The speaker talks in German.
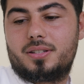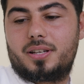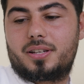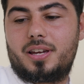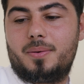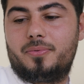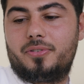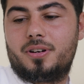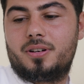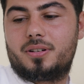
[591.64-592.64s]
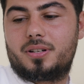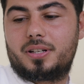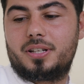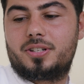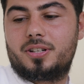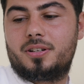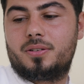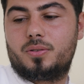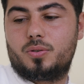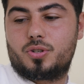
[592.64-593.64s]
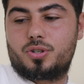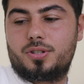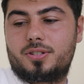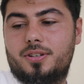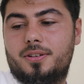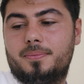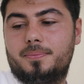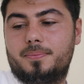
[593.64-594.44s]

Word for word: Sei Kämpfer, Ritter und Schützer.